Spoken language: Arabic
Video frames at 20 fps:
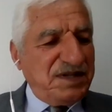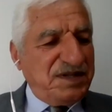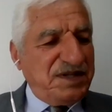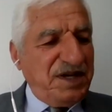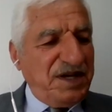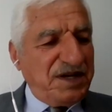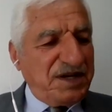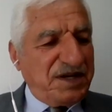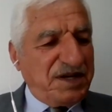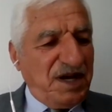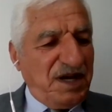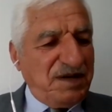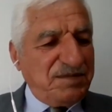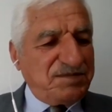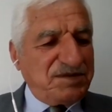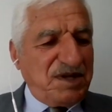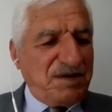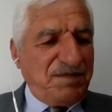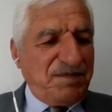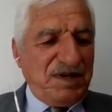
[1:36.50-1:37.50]
دير
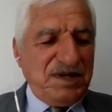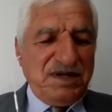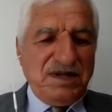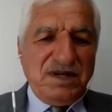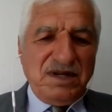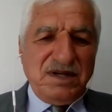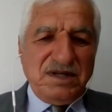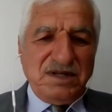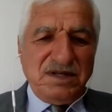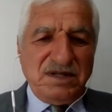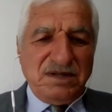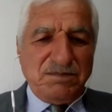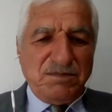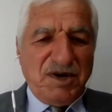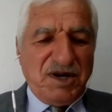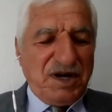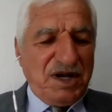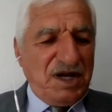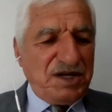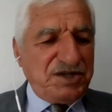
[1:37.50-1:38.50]
كعب طبعا
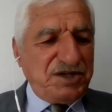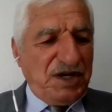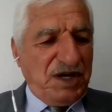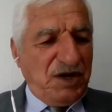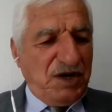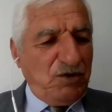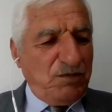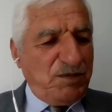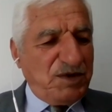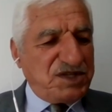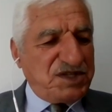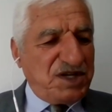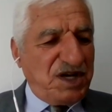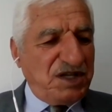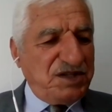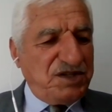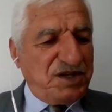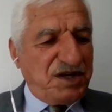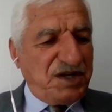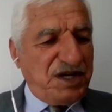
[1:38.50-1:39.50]
المراجع او
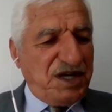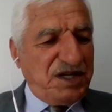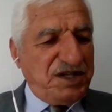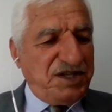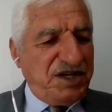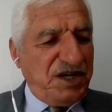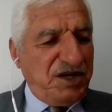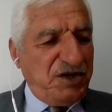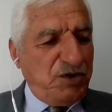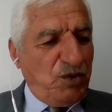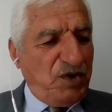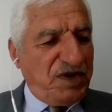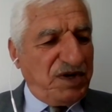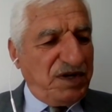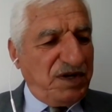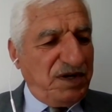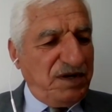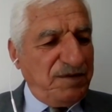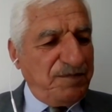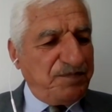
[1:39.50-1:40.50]
المصادر آه،
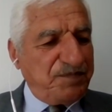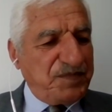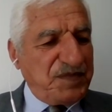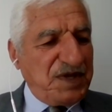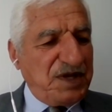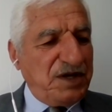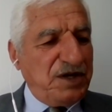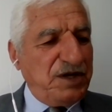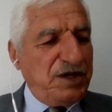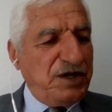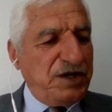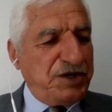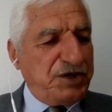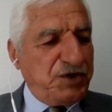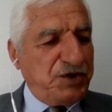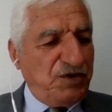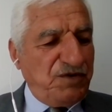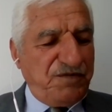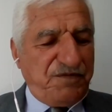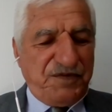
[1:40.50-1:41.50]
جون
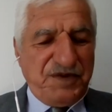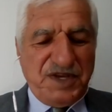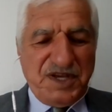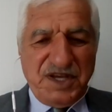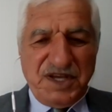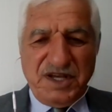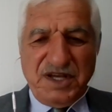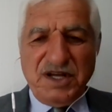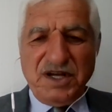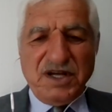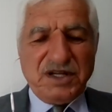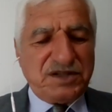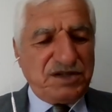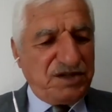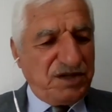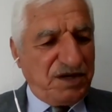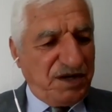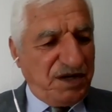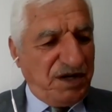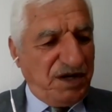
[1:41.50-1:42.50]
جونفيه
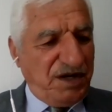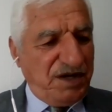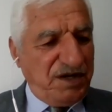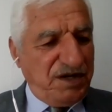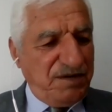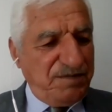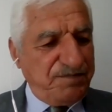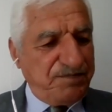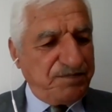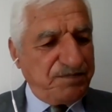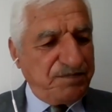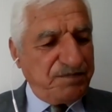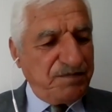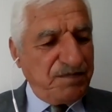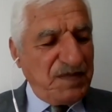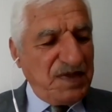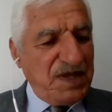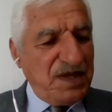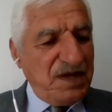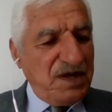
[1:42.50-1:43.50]
الطريحي
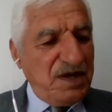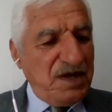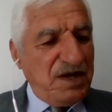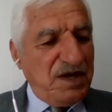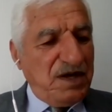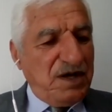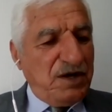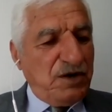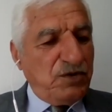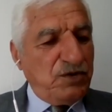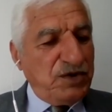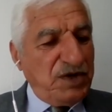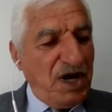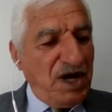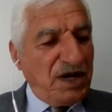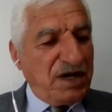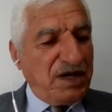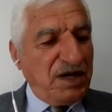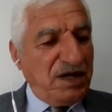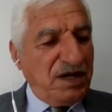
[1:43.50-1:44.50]

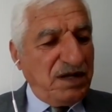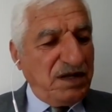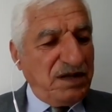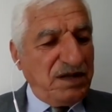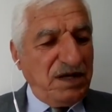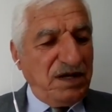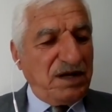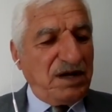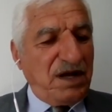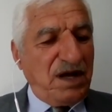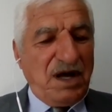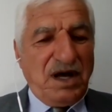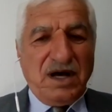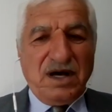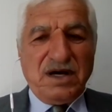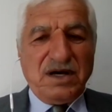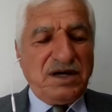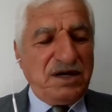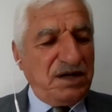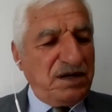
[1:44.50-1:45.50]
هناك دير
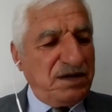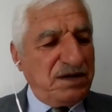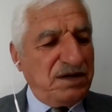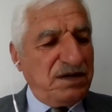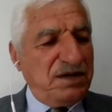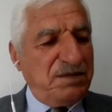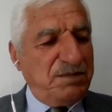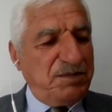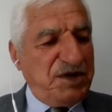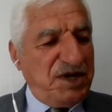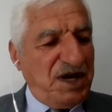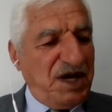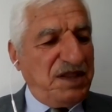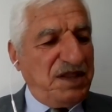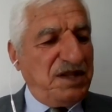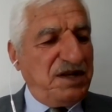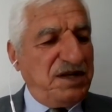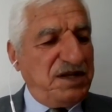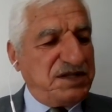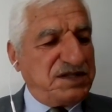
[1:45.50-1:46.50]
اخر
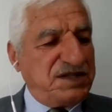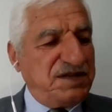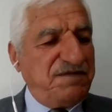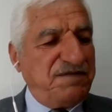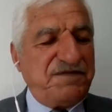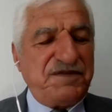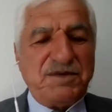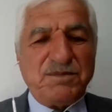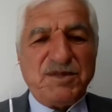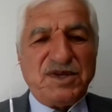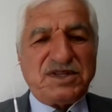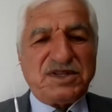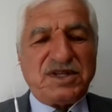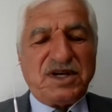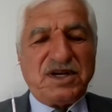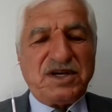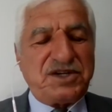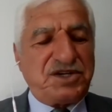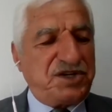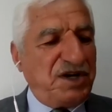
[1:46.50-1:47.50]
بهذا الاسم في
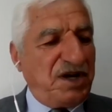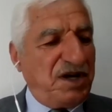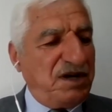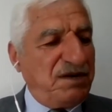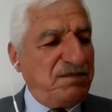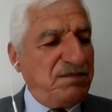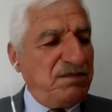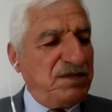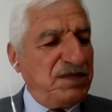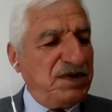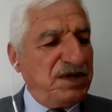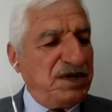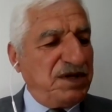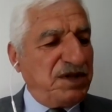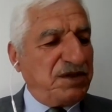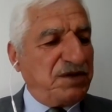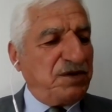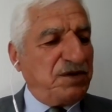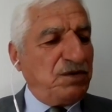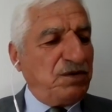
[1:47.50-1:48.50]
منطقه الشام
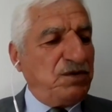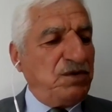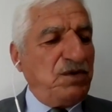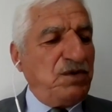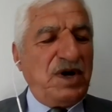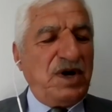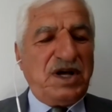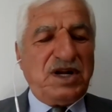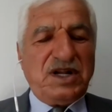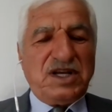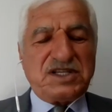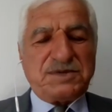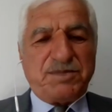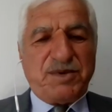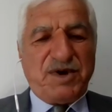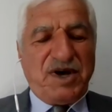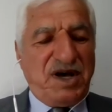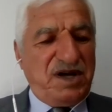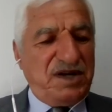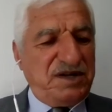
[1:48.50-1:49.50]
يذكره
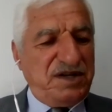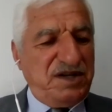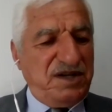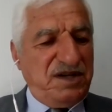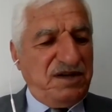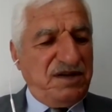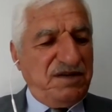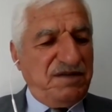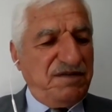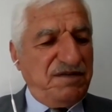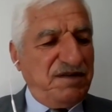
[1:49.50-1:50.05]
الاصفهاني